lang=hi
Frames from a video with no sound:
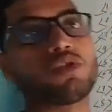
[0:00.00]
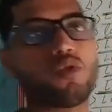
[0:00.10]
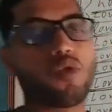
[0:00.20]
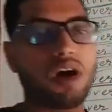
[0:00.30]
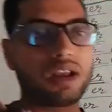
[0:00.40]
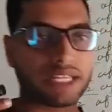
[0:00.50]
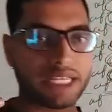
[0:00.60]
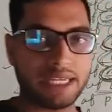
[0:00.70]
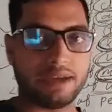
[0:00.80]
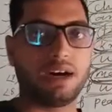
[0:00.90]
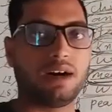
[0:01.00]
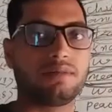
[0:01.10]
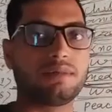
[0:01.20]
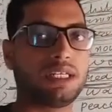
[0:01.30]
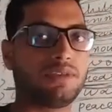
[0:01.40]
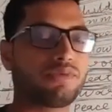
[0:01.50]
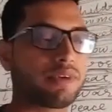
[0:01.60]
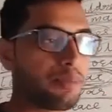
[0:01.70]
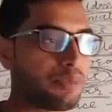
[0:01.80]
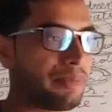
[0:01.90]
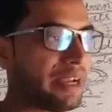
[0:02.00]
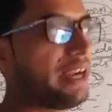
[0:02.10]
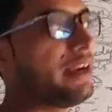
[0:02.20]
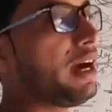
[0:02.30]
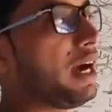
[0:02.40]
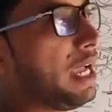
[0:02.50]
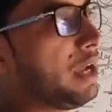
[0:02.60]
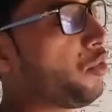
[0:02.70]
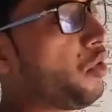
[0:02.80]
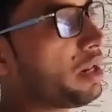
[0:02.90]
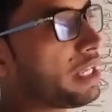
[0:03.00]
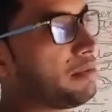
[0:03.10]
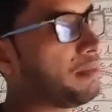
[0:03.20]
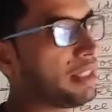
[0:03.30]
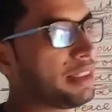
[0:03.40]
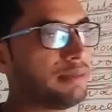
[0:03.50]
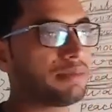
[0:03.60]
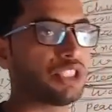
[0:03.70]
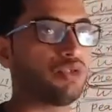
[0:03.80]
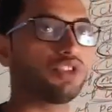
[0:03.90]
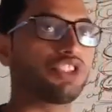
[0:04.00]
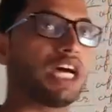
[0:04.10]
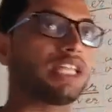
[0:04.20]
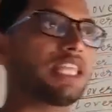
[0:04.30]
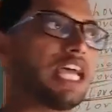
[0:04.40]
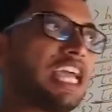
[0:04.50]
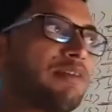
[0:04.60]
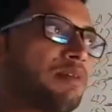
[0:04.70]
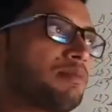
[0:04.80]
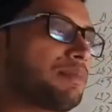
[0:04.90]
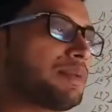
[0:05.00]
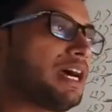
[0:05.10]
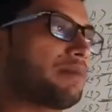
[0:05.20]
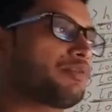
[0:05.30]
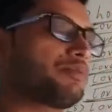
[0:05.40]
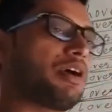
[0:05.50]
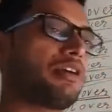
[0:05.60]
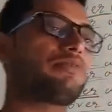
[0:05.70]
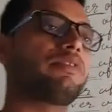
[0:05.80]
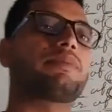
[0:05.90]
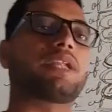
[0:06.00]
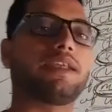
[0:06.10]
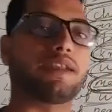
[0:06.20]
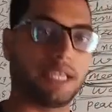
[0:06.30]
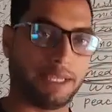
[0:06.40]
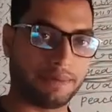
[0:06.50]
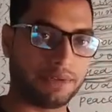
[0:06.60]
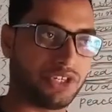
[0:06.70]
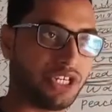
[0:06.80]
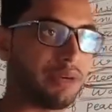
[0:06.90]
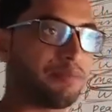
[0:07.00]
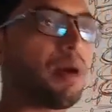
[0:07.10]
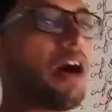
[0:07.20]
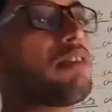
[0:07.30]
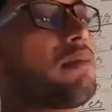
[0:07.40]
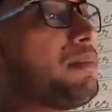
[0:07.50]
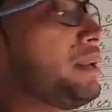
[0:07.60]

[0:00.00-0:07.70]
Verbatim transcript: वार के आ, उसका प्रोपेगेंडा है वॉर के माध्यम से वो चाहता है हम हम अपने आप को पावरफुल बनाए रखें ठीक है पावर में